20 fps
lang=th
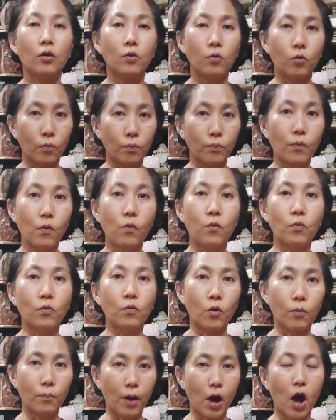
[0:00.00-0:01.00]
หลวงปู่
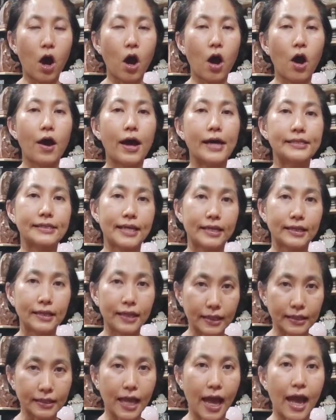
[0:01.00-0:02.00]
หลวงพ่ออาจารย์
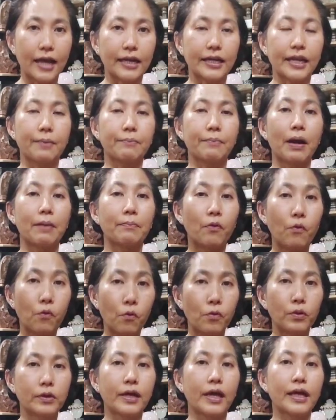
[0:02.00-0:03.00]
ต่างๆ เนี่ยมา
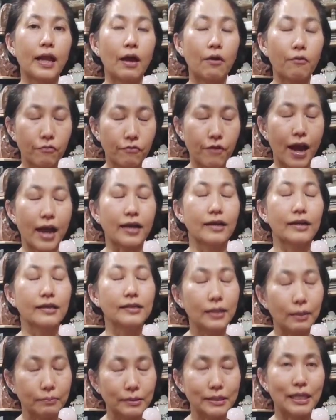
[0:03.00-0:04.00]
พูดให้เราฟังแล้ว
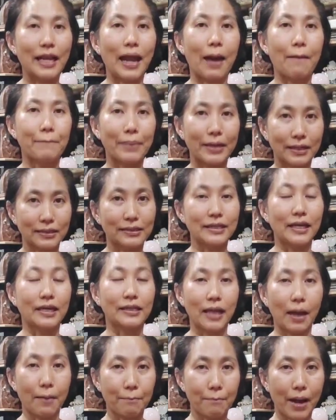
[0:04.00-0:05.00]
คือน้ำจะหลับไปกับเสีย
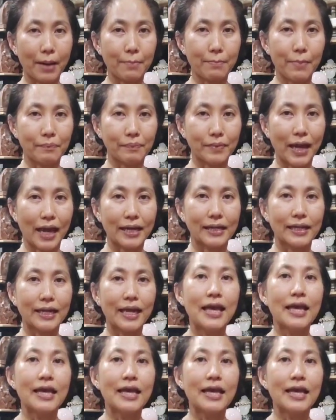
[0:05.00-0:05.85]
งธรรมะแบบนั้น